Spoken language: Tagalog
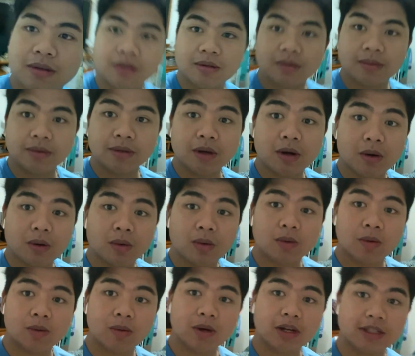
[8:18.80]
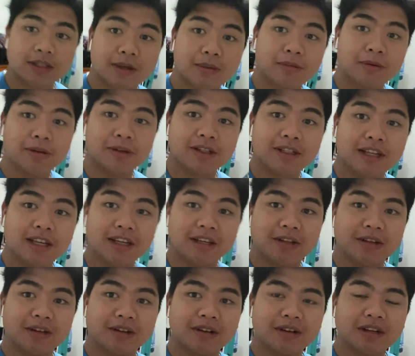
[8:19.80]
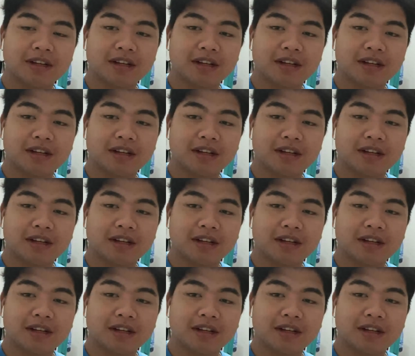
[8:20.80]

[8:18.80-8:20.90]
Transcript: So, yo! What's up ulit sa inyo?